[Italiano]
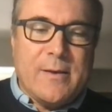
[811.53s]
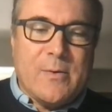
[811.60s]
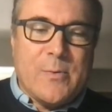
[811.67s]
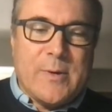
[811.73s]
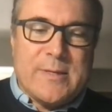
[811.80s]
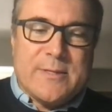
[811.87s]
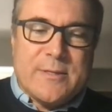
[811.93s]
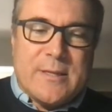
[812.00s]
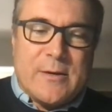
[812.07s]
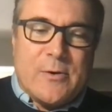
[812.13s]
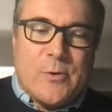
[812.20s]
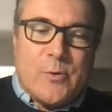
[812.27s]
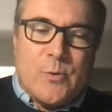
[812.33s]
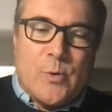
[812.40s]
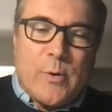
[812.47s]

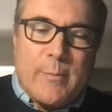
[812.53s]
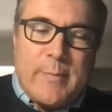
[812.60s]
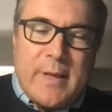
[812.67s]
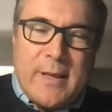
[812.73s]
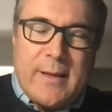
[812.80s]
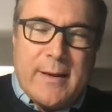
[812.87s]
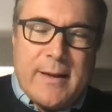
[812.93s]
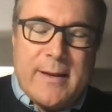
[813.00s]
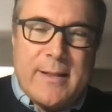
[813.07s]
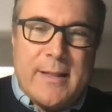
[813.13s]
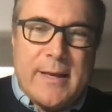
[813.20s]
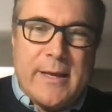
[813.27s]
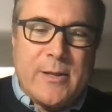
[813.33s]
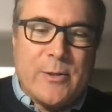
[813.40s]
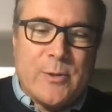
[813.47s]
questo dormire
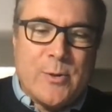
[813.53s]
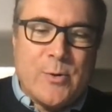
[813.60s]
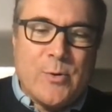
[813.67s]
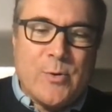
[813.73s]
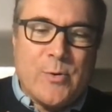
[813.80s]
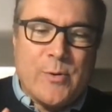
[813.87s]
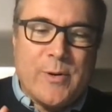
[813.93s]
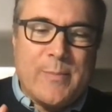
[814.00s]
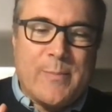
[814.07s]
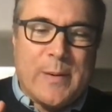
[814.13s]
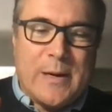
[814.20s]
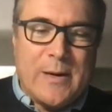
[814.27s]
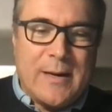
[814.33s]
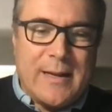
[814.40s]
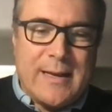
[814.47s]
dentro con i,
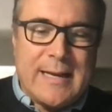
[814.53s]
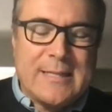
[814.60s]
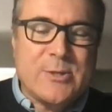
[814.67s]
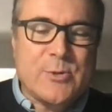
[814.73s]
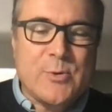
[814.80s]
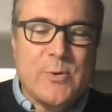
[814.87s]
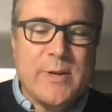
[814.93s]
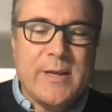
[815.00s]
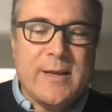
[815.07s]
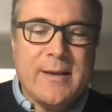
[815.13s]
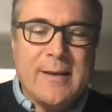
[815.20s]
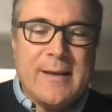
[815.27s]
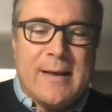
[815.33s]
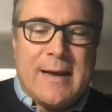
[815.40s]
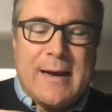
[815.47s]
pall- i
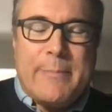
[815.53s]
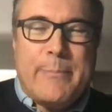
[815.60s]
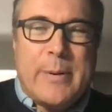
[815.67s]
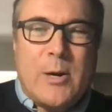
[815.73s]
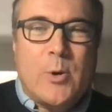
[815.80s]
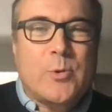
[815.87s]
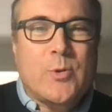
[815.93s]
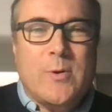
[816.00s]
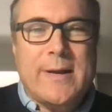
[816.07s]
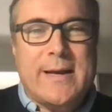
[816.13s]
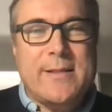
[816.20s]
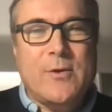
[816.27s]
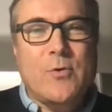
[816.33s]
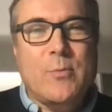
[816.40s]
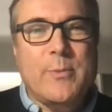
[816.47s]
calzoni
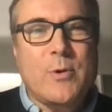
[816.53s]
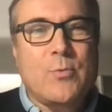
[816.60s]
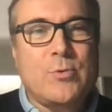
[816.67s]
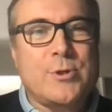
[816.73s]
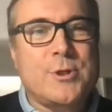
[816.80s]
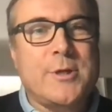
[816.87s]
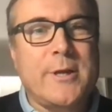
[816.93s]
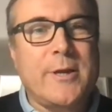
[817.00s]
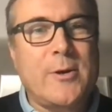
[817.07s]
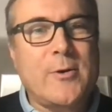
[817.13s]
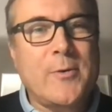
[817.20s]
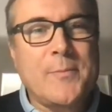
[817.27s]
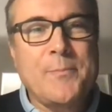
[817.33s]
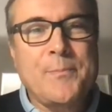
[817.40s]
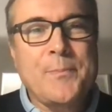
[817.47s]
appallottolati come
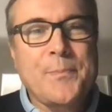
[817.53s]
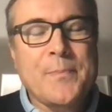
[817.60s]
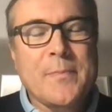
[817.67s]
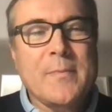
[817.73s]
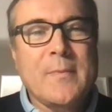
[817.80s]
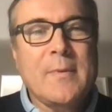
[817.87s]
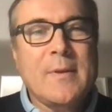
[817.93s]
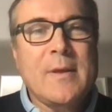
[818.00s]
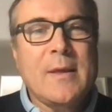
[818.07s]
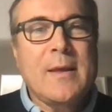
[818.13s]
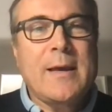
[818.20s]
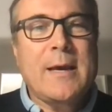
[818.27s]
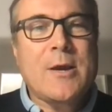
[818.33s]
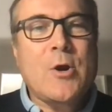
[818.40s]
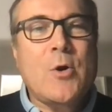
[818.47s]
cuscino.
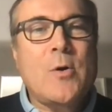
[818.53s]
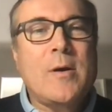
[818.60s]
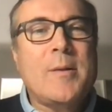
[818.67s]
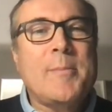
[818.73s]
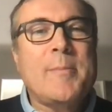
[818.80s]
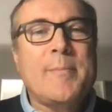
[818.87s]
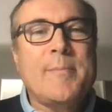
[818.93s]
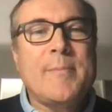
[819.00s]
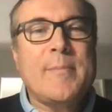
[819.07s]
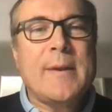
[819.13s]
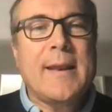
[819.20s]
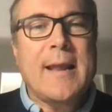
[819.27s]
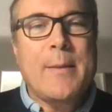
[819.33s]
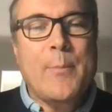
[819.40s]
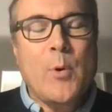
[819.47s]
Ecco,
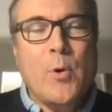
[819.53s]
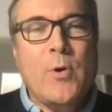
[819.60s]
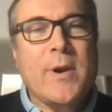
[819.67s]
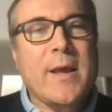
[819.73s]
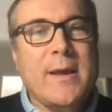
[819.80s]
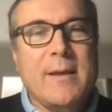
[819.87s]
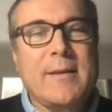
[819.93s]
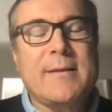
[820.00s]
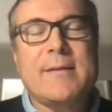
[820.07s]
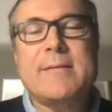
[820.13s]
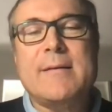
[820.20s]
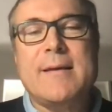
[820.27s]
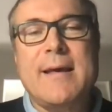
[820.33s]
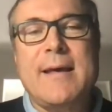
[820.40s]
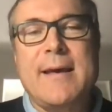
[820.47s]
l'amore
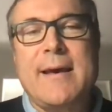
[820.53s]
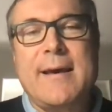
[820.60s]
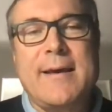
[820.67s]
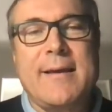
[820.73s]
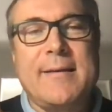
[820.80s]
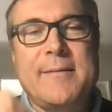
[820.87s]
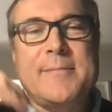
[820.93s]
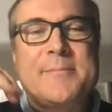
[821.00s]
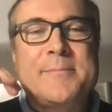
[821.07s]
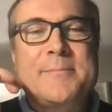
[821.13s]
è